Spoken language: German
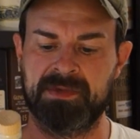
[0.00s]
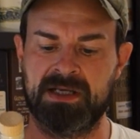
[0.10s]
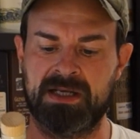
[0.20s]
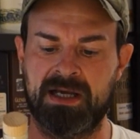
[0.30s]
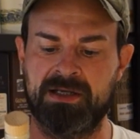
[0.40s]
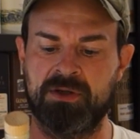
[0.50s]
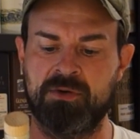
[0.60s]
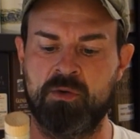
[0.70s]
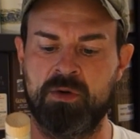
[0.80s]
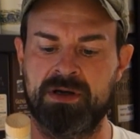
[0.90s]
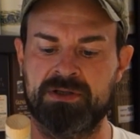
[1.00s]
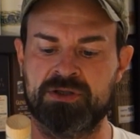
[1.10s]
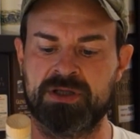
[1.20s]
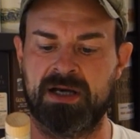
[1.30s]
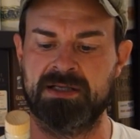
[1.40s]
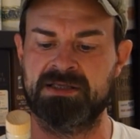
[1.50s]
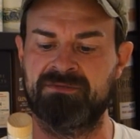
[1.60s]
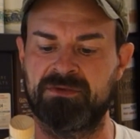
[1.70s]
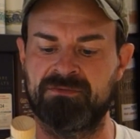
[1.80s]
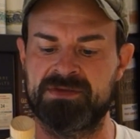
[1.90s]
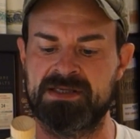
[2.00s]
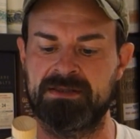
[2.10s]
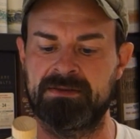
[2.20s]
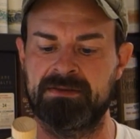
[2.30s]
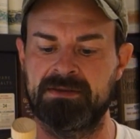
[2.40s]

Kleine Hohe Straße 15.